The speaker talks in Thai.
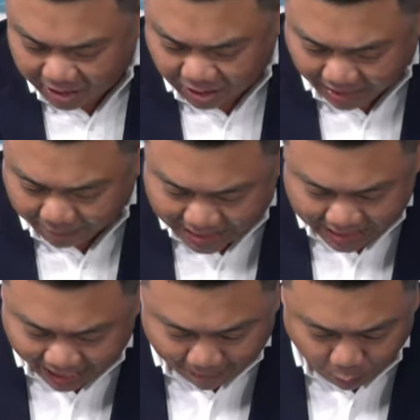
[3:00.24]
ยังไม่ได้
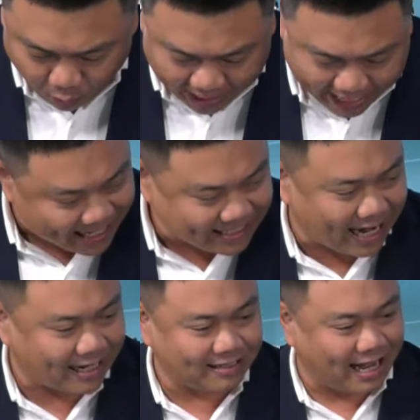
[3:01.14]
นับพวกค่าใช้จ่าย
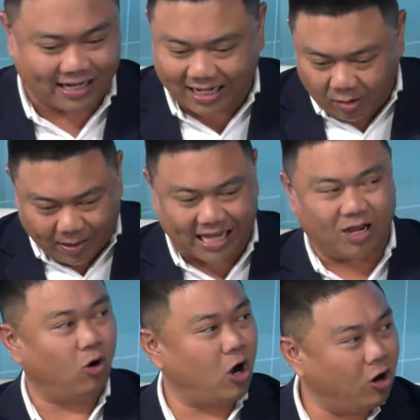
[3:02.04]
ต่างๆที่เข้ามาเกี่ย
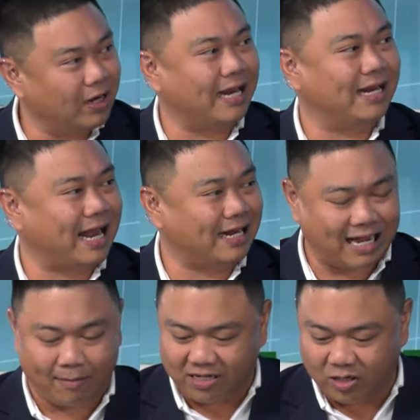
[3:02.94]
วข้องนะในการ
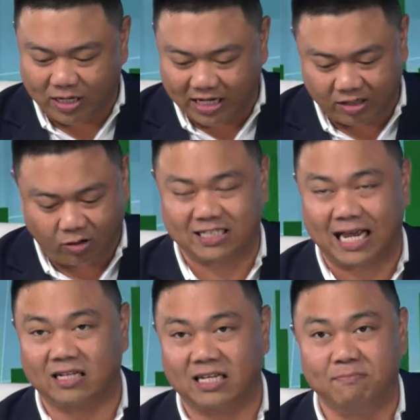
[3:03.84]
ทำดีลนี้ที่ต้อง
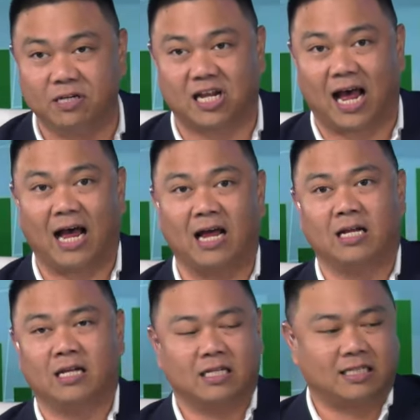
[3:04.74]
จ้างที่ปรึกษา
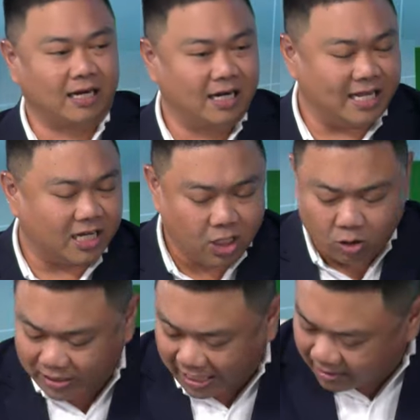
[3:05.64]
ทั้งลีกอล
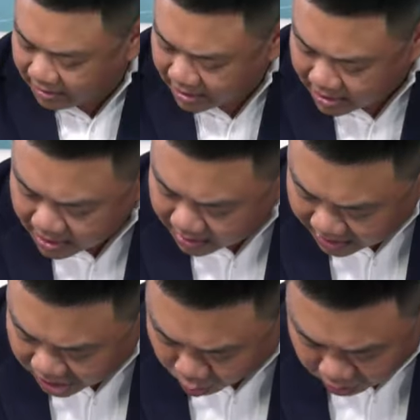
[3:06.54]
ทั้งใน
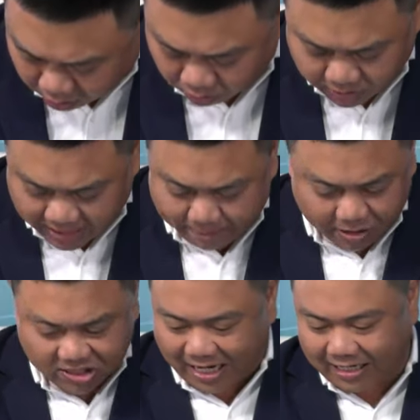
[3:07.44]
ส่วนของที่ปรึก
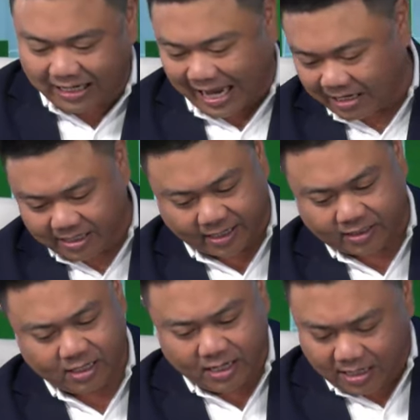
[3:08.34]
ษาทางการเงิน
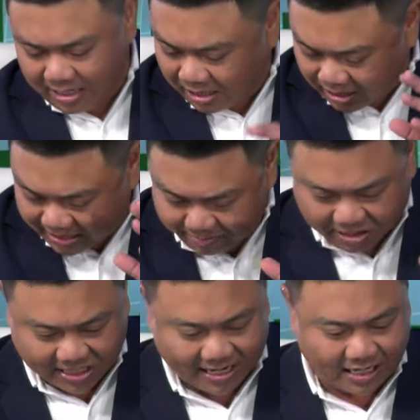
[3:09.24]
แล้วก็ที่ปรึก
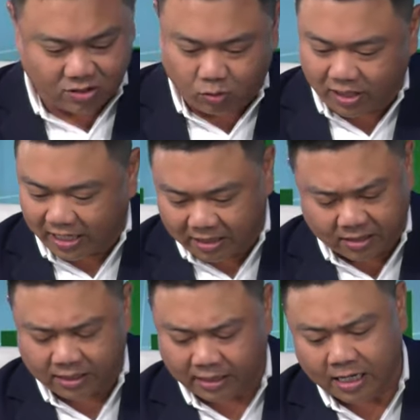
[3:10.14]
ษาด้านธุรกิจ
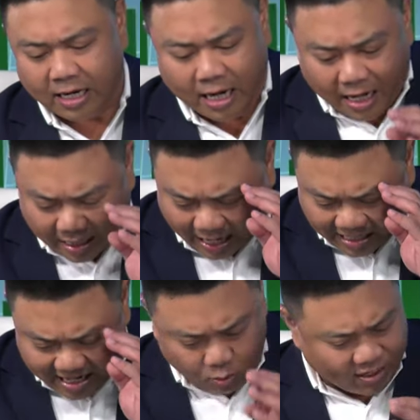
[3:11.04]
อื่นๆนะ
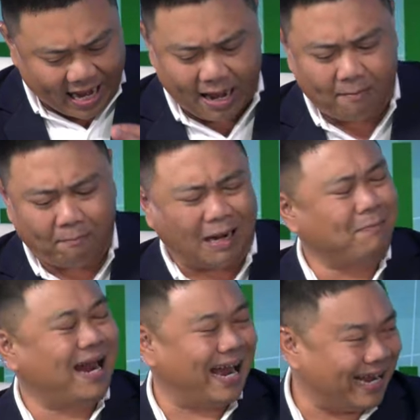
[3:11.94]
ดีลเนี้ยมัน
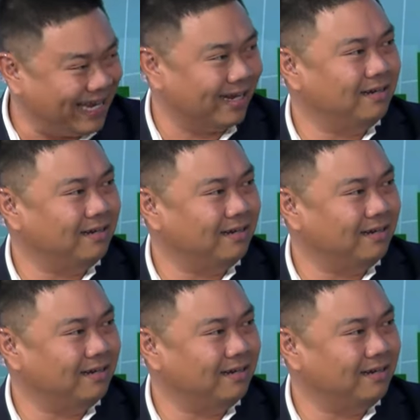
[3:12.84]
มหาหิน